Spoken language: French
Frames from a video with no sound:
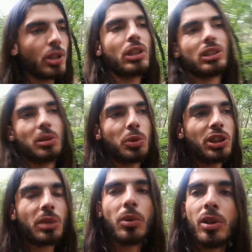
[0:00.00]
C'est
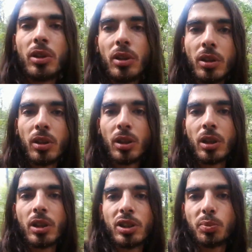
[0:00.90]
possible.
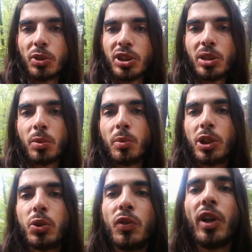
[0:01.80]
C'est possible. Moi, je
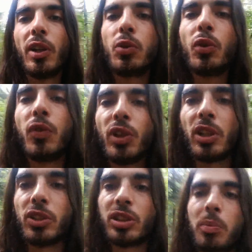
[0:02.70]
suis ouvert à tout au final.
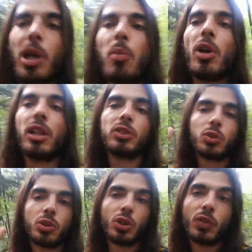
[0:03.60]
Je sais pas. Moi, la seule
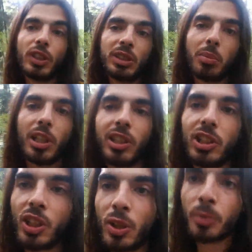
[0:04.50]
chose que je fais, c'est partager